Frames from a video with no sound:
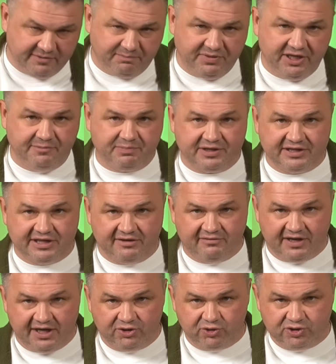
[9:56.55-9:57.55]

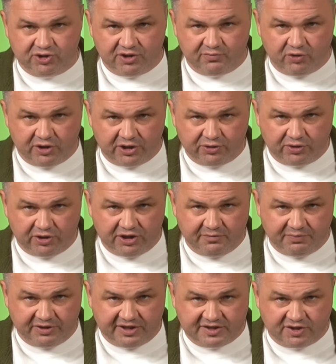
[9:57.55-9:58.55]
перепродавая это дерьмо, которое они
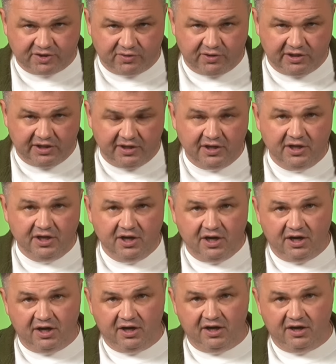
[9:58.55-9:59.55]
понастроили
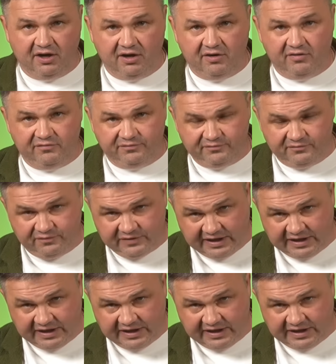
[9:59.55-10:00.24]
а, в